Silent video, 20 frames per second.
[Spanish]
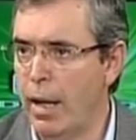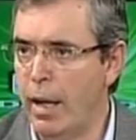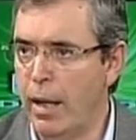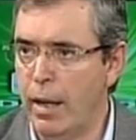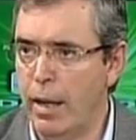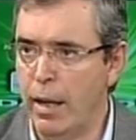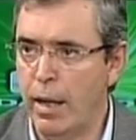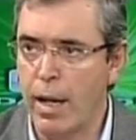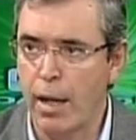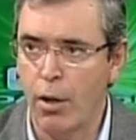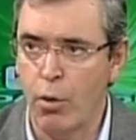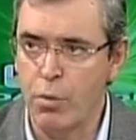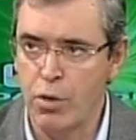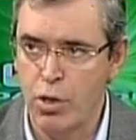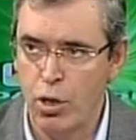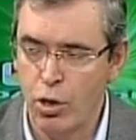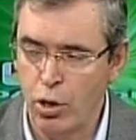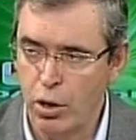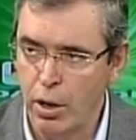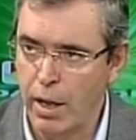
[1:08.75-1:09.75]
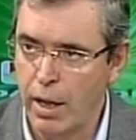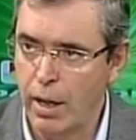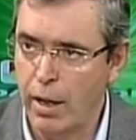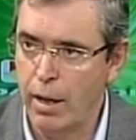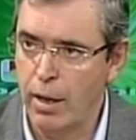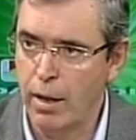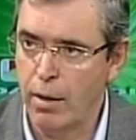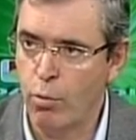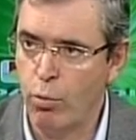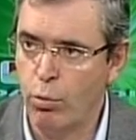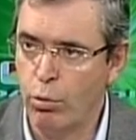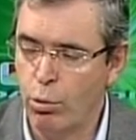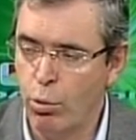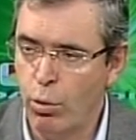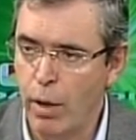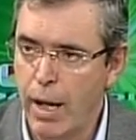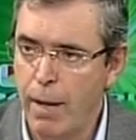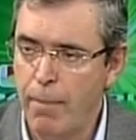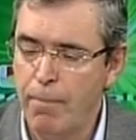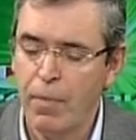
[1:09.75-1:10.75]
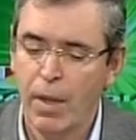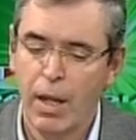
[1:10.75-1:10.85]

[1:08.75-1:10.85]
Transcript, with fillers: en la Comisión de Cultura,